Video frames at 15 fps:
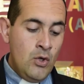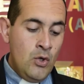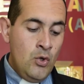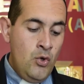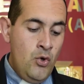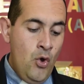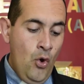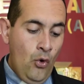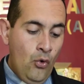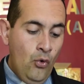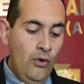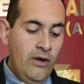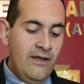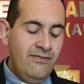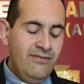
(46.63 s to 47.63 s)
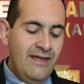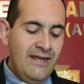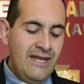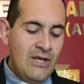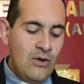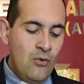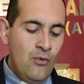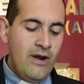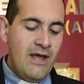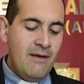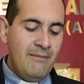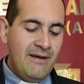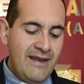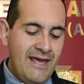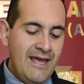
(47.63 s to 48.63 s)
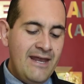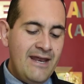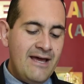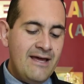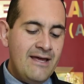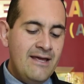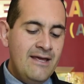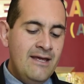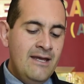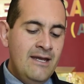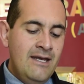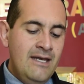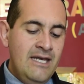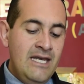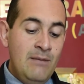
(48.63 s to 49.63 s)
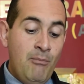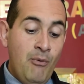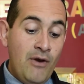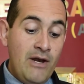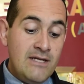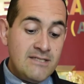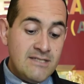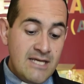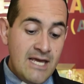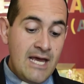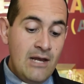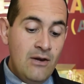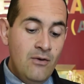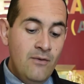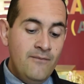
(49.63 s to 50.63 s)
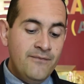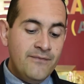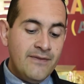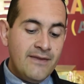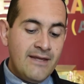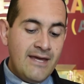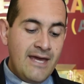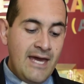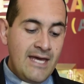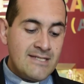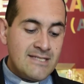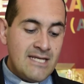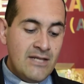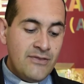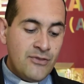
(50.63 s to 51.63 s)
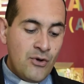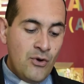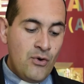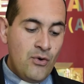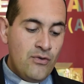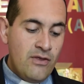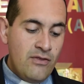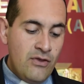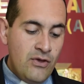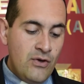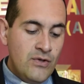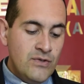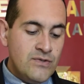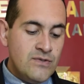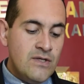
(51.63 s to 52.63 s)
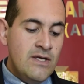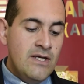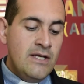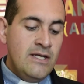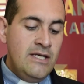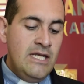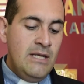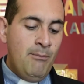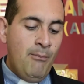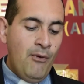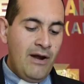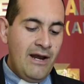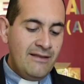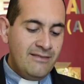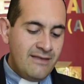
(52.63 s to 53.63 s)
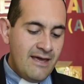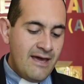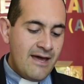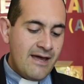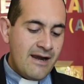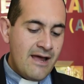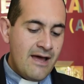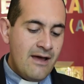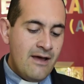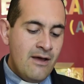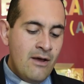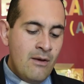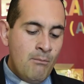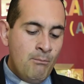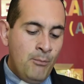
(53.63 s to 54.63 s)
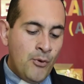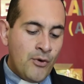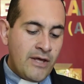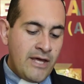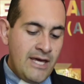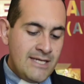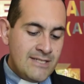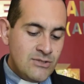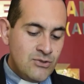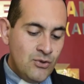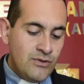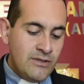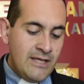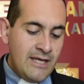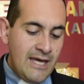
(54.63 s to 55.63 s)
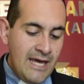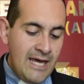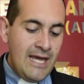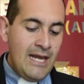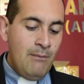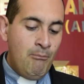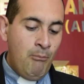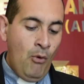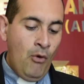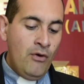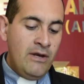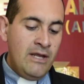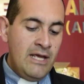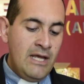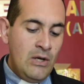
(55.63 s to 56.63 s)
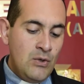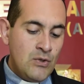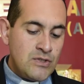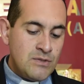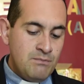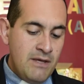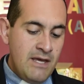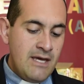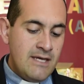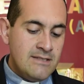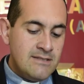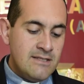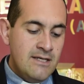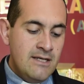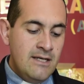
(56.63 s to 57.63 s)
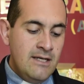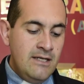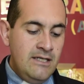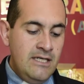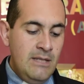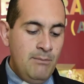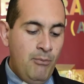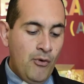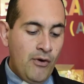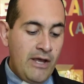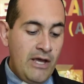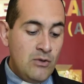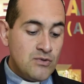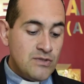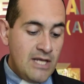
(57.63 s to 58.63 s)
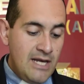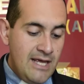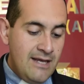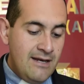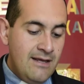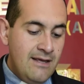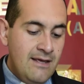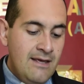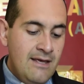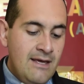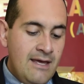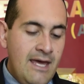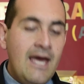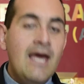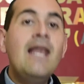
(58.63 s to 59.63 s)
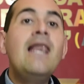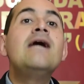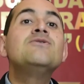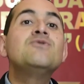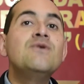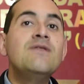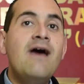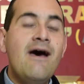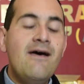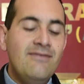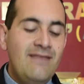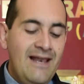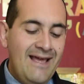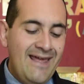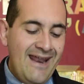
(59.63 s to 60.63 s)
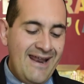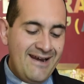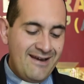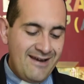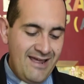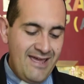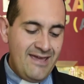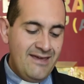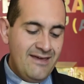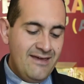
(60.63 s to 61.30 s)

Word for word: no juren de ninguna manera, ni por el cielo, que es el trono de Dios, ni por la tierra, porque es donde Él pone los pies, ni por Jerusalén, que es la ciudad del gran rey.